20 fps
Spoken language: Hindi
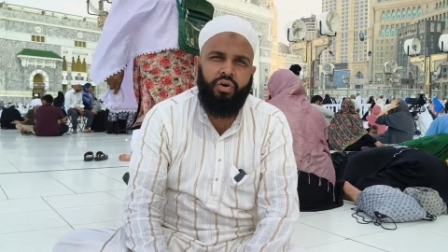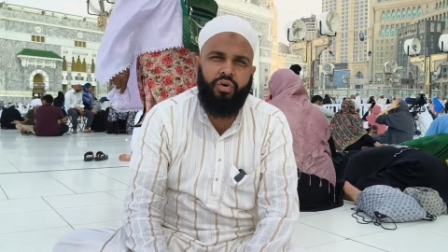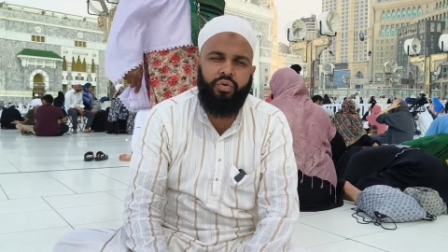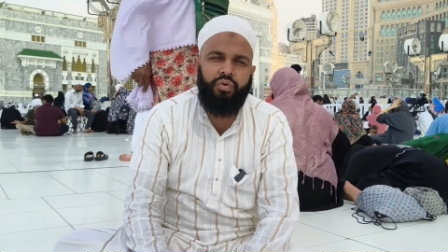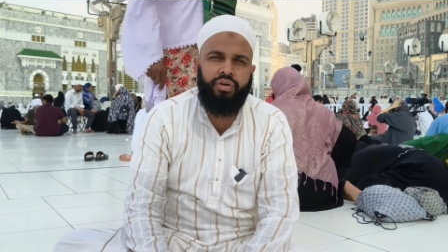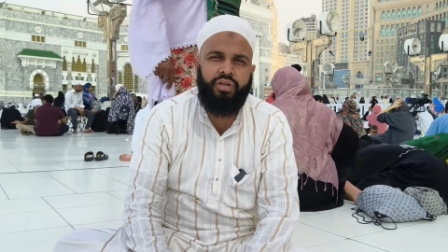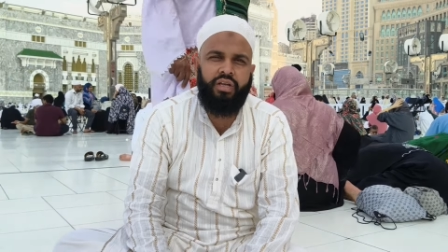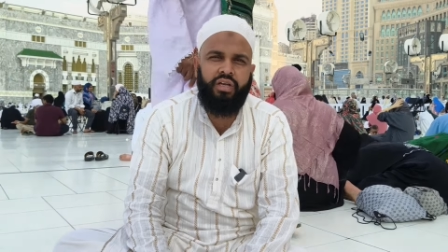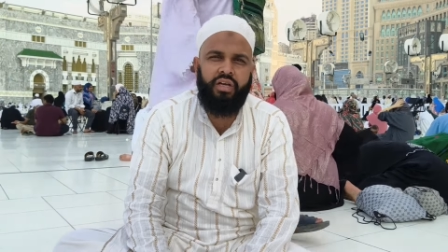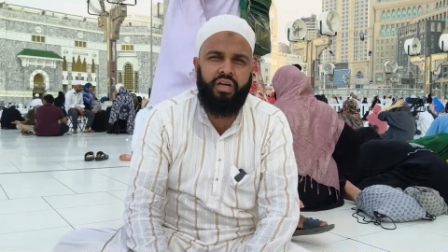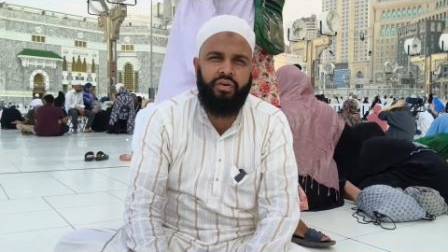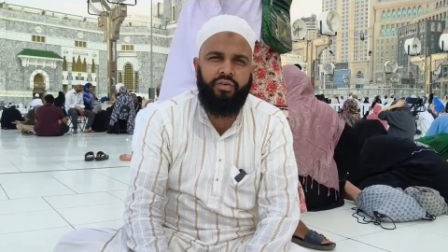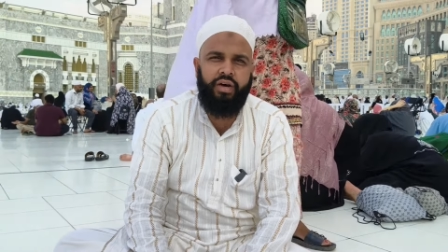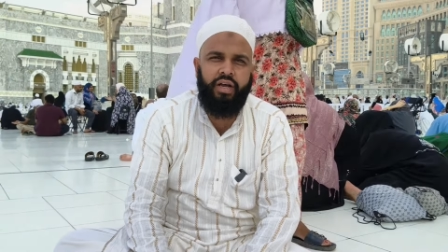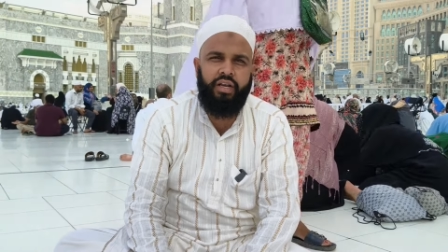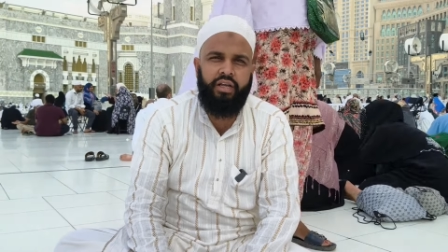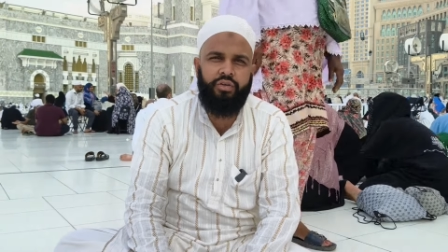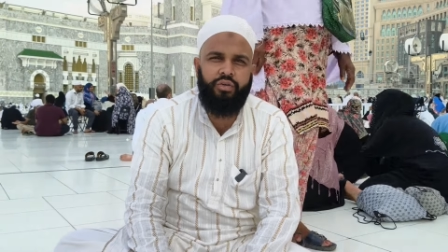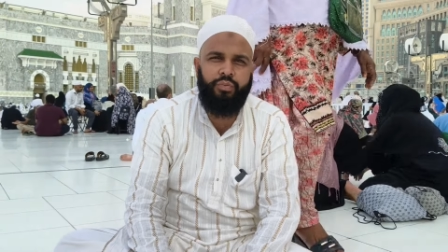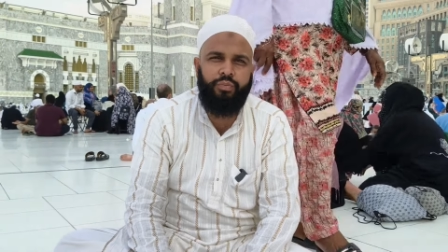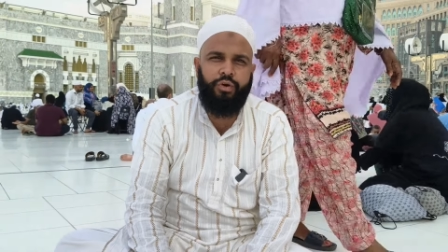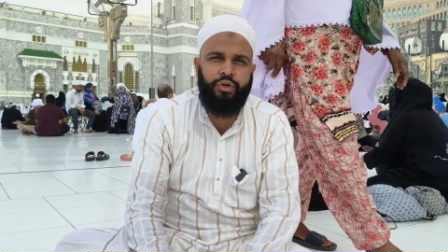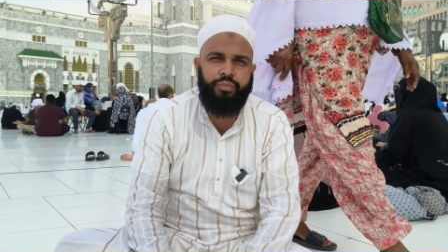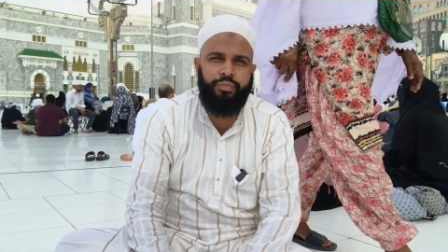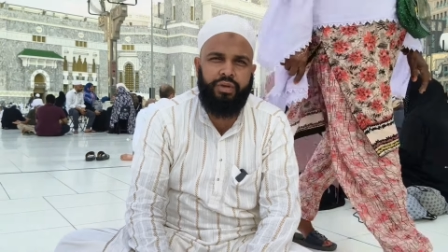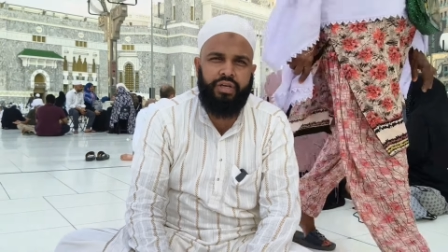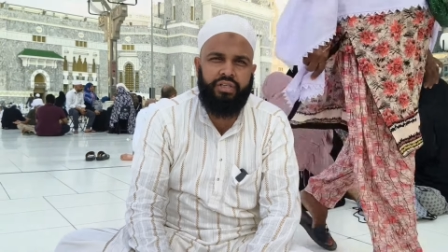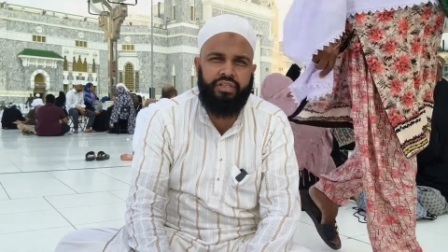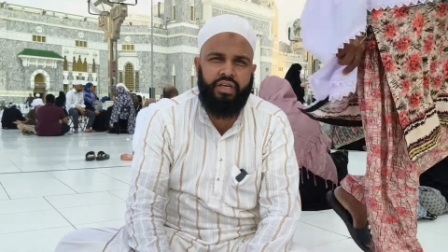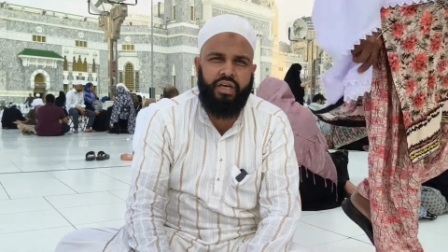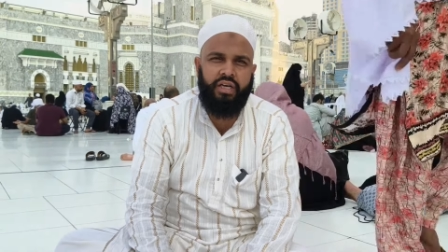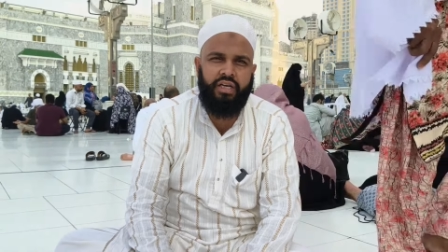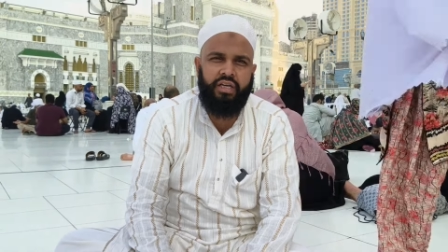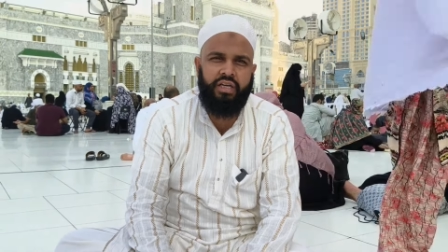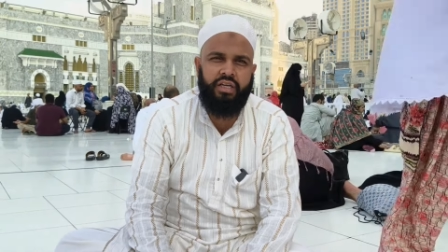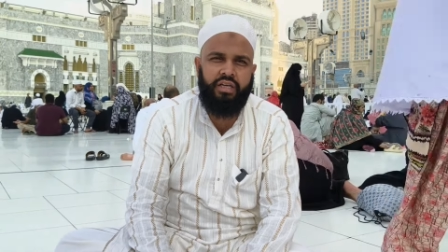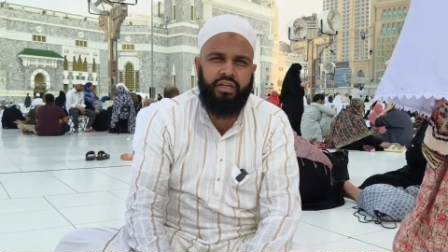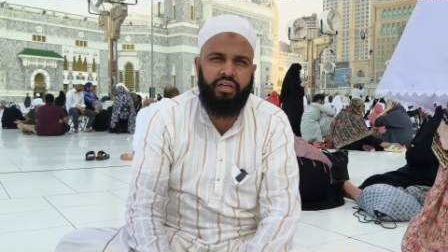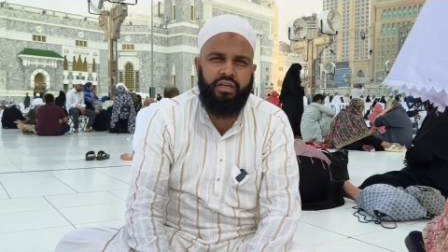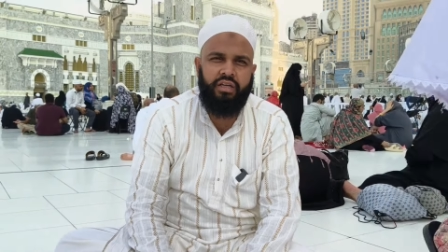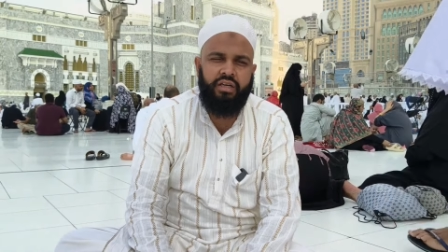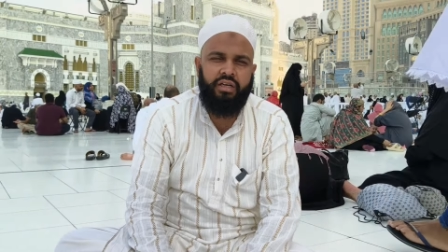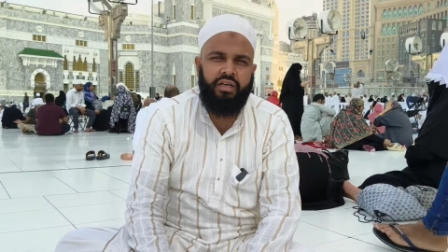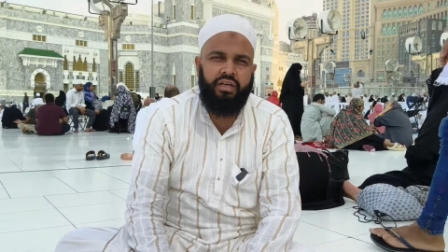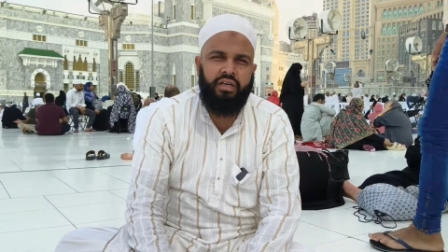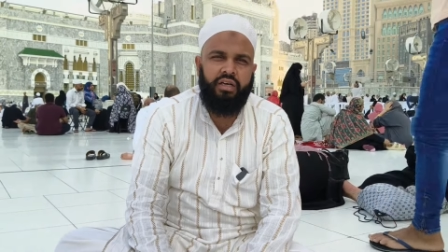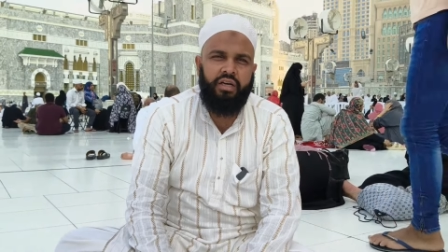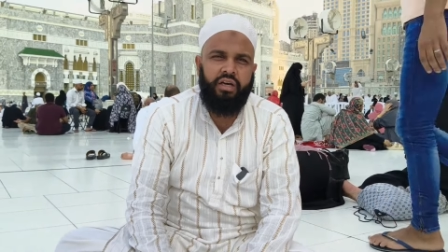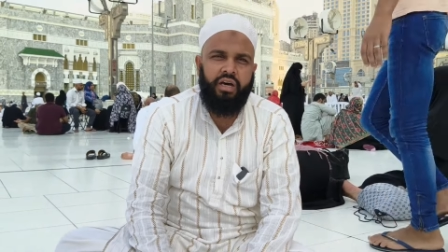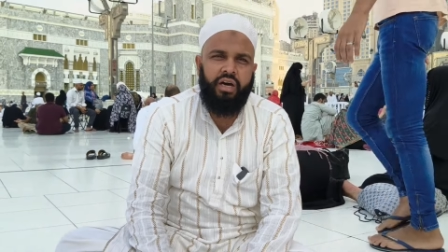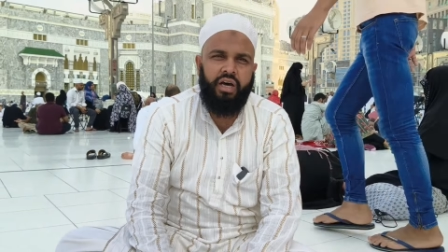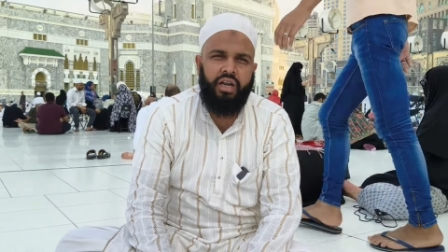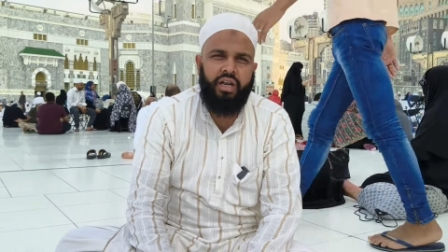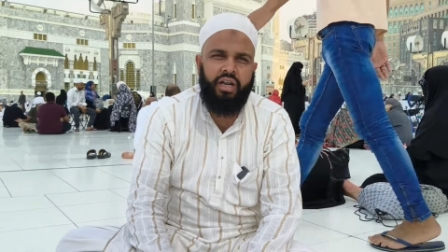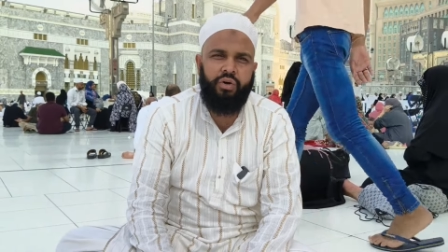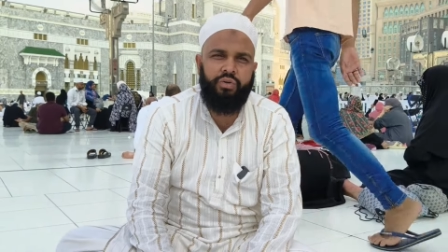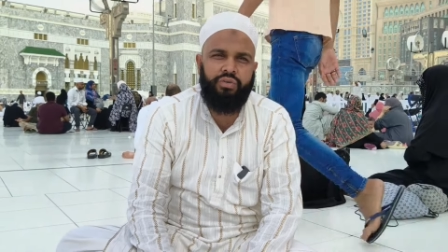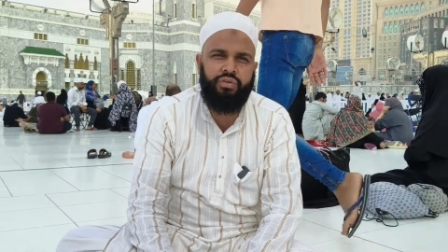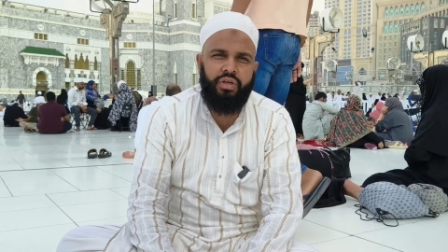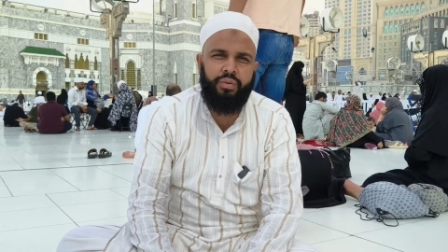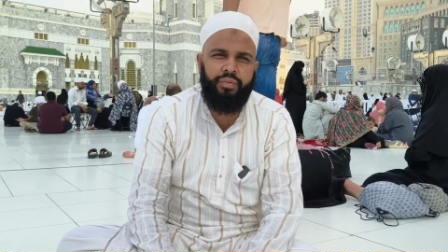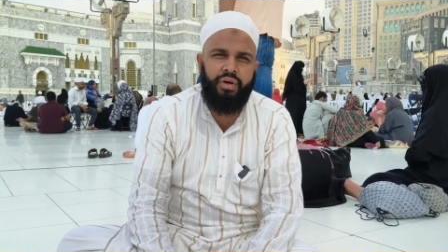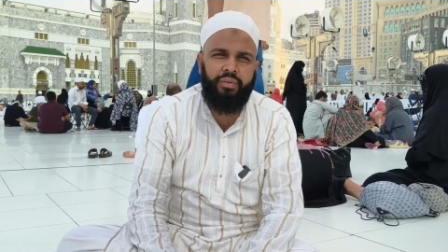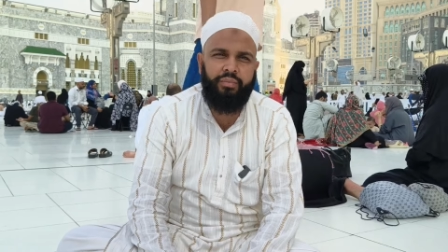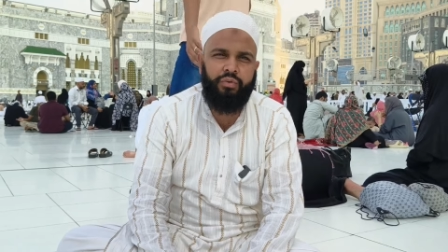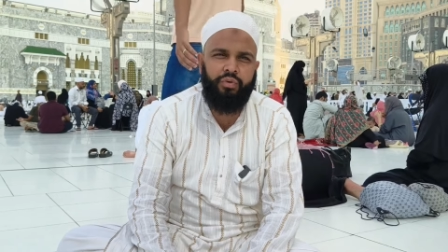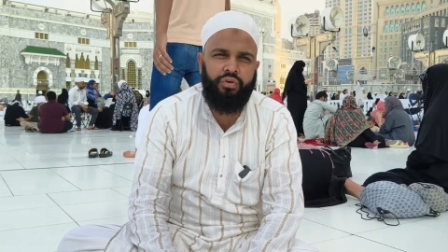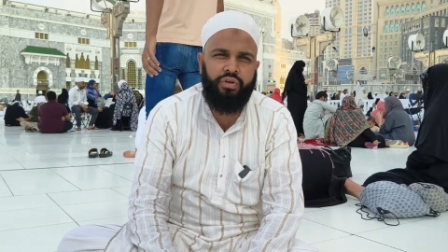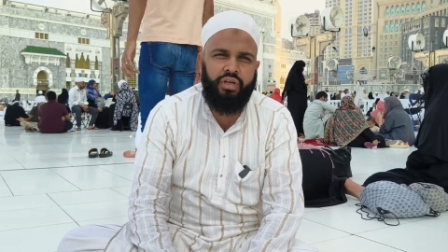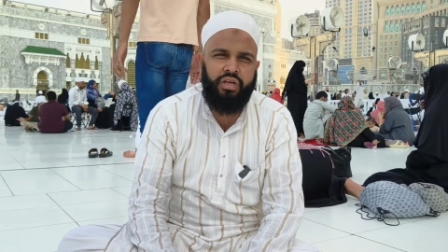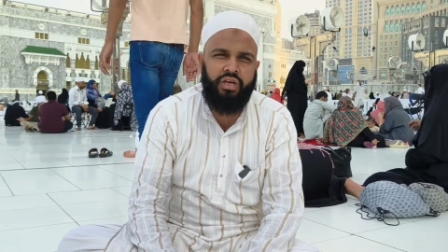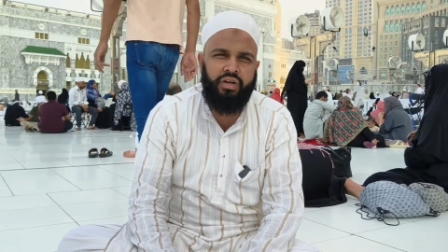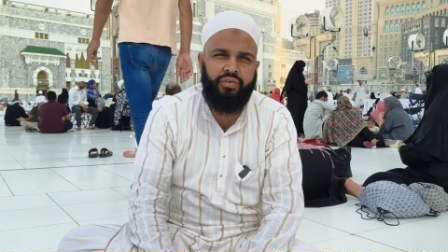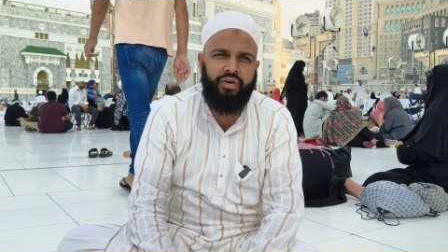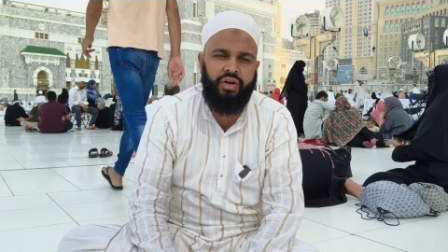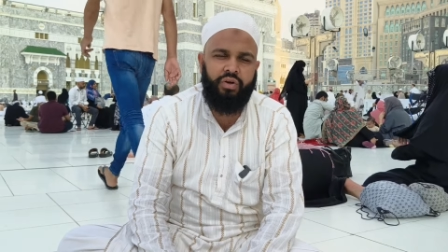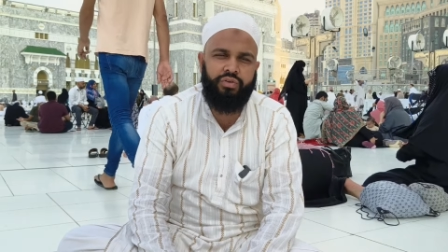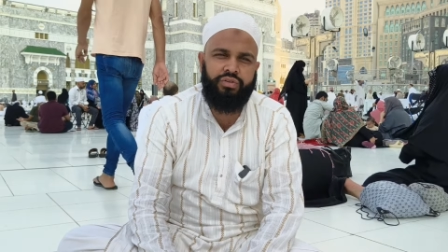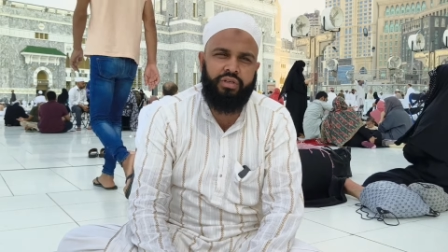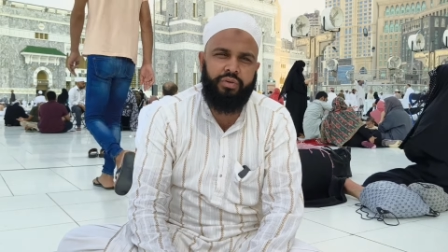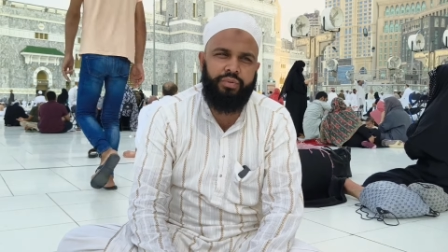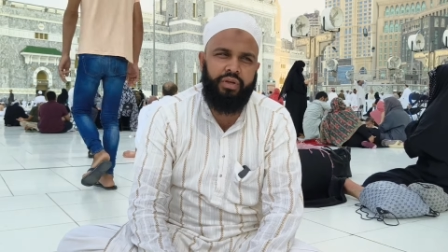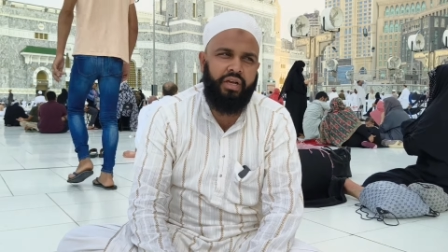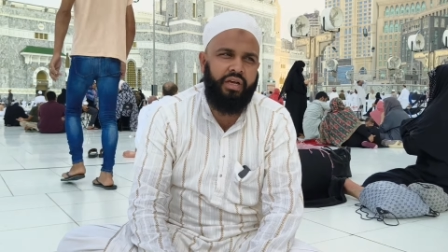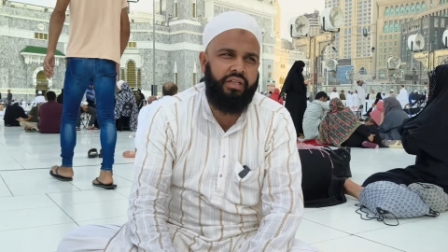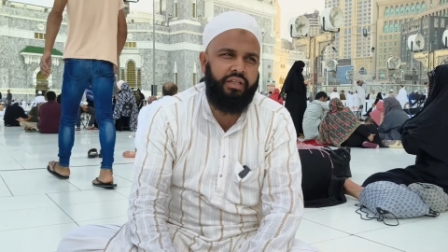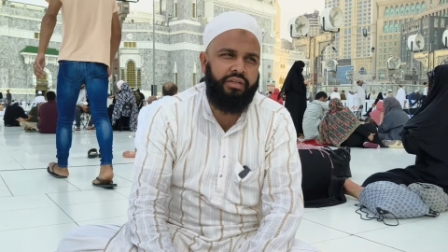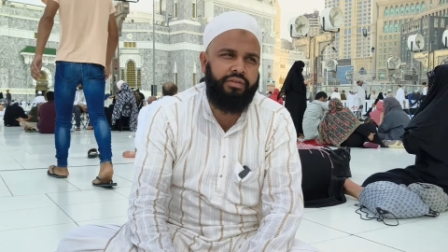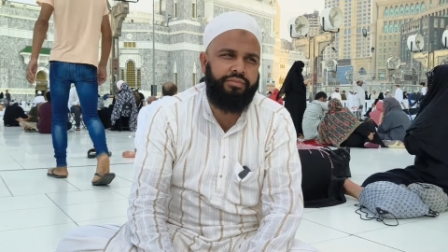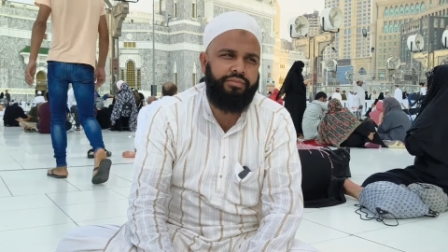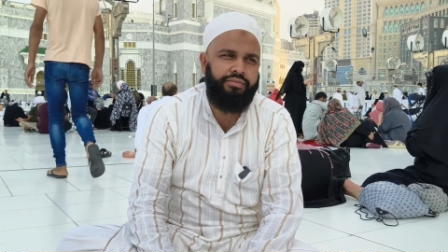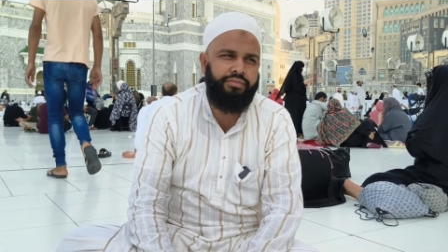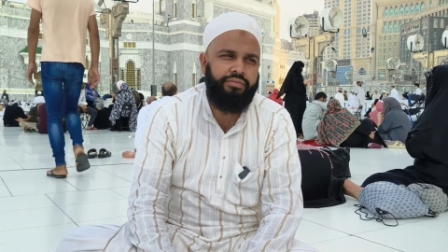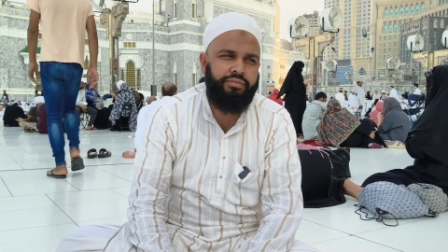और उनके घर वाले जो बहुत परेशान हैं अल्लाह उन तमाम को उनके घर वालों से मिला दे